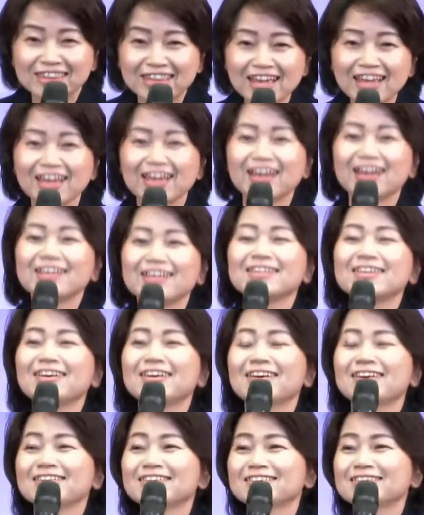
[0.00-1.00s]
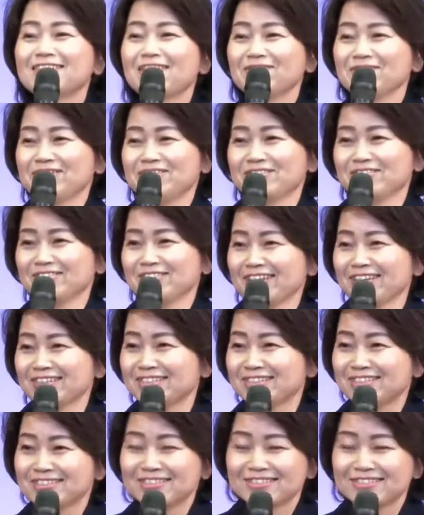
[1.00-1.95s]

うって賛美するんです